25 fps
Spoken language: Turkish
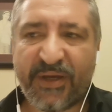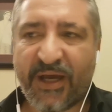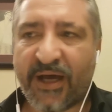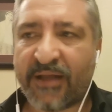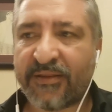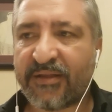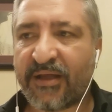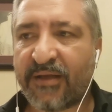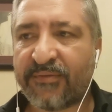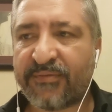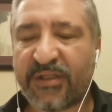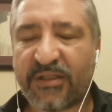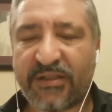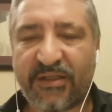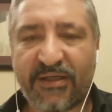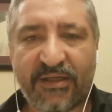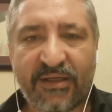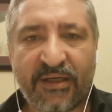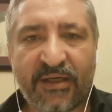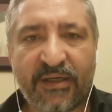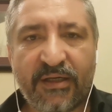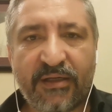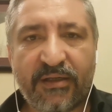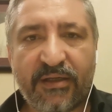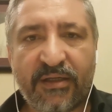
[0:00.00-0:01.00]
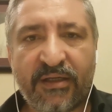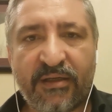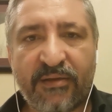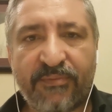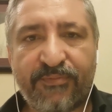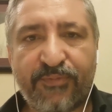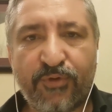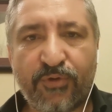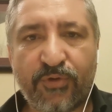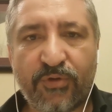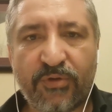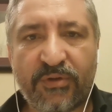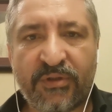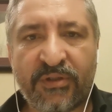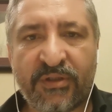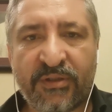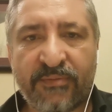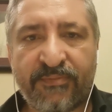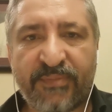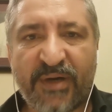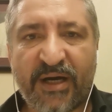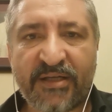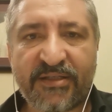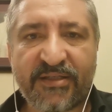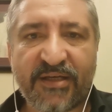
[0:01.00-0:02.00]
bir anlamda da e, bu
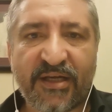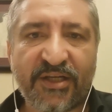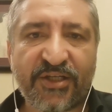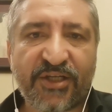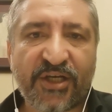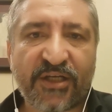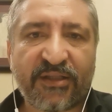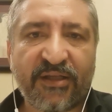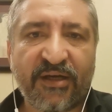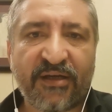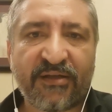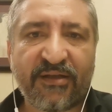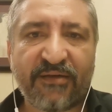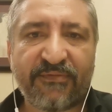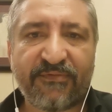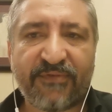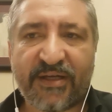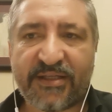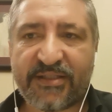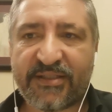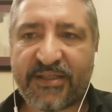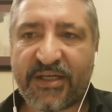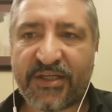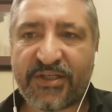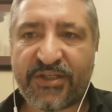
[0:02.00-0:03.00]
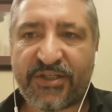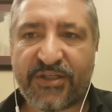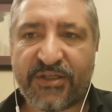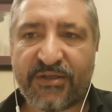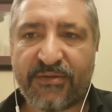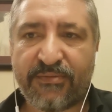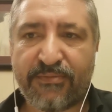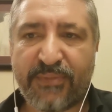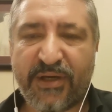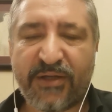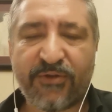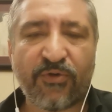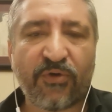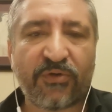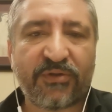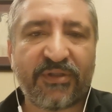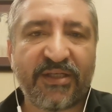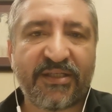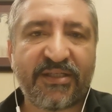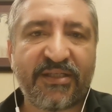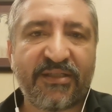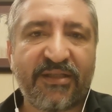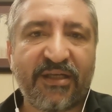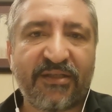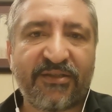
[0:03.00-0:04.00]
e, bazı alacaklardan vazgeçilme
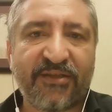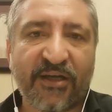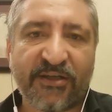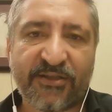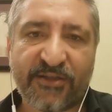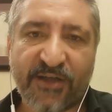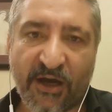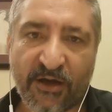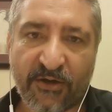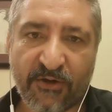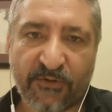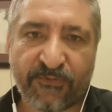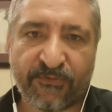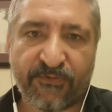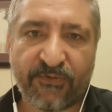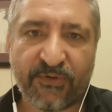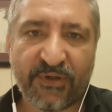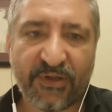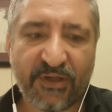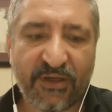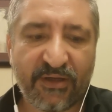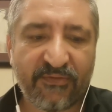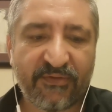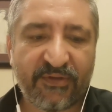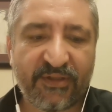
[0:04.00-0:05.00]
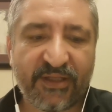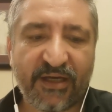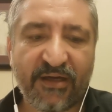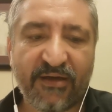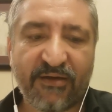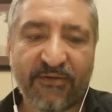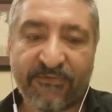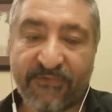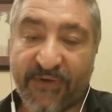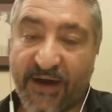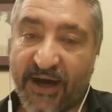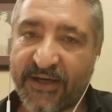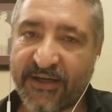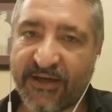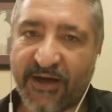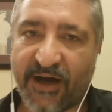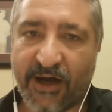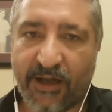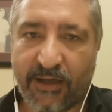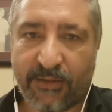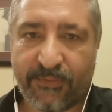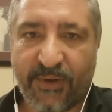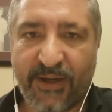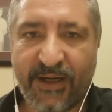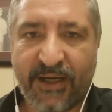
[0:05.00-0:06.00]
noktasında tasarruf da var
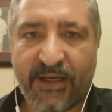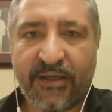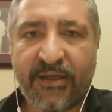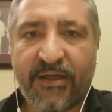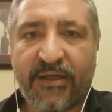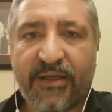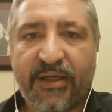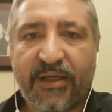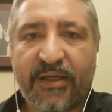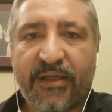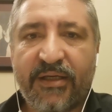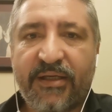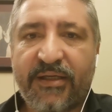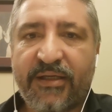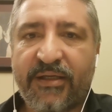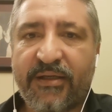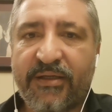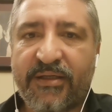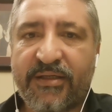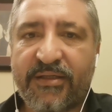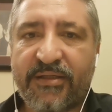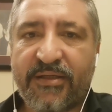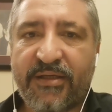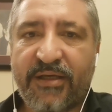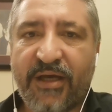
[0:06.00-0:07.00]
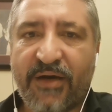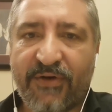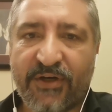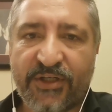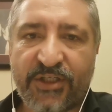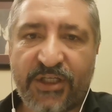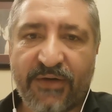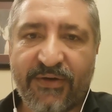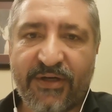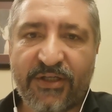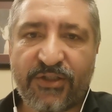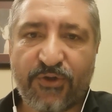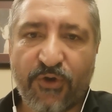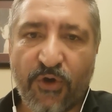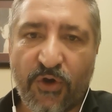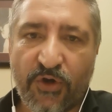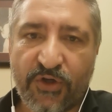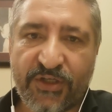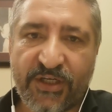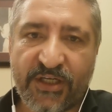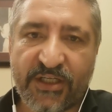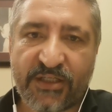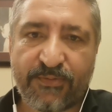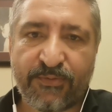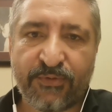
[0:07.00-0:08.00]
galiba. E, yavaş yavaş
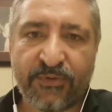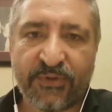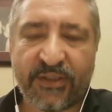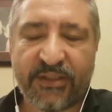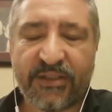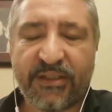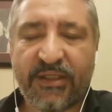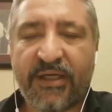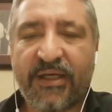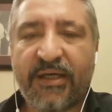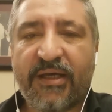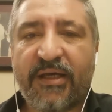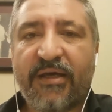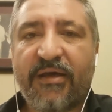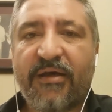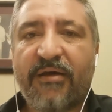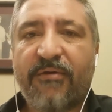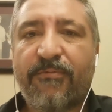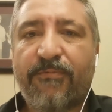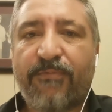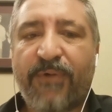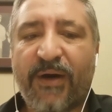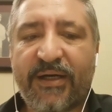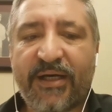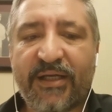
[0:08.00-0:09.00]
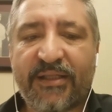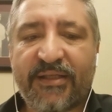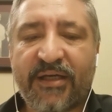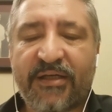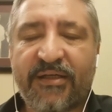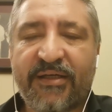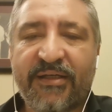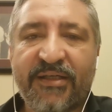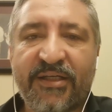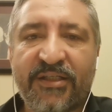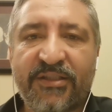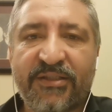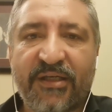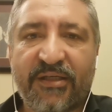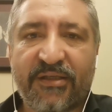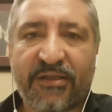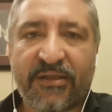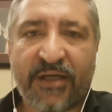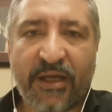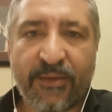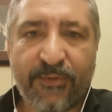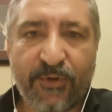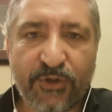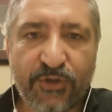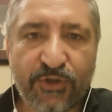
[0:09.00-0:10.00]
göreceğiz bunları. Fakat arkadaşlar
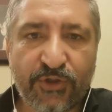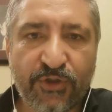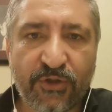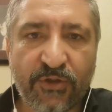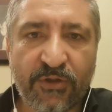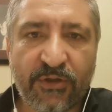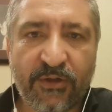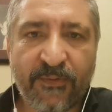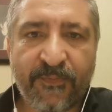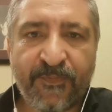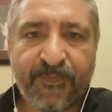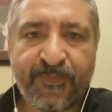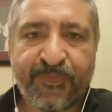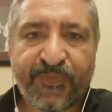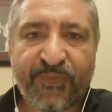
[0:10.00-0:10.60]
Reboşo